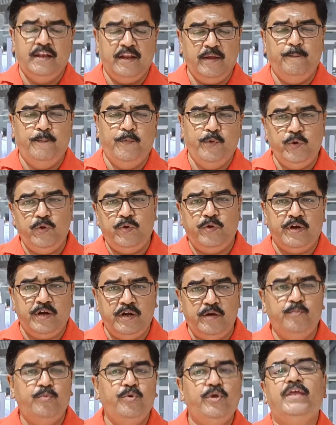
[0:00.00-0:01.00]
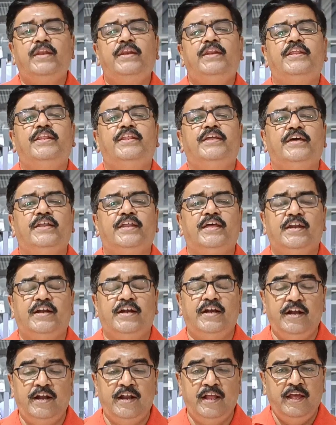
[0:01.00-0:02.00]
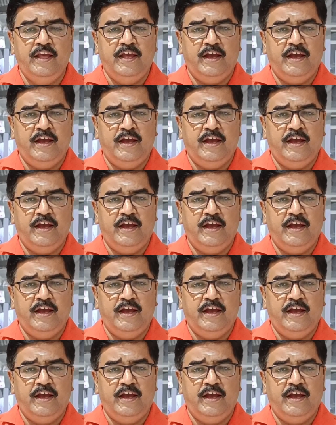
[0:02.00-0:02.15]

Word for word: நம் முன்னோர்கள் முயன்றிருக்கிறார்கள்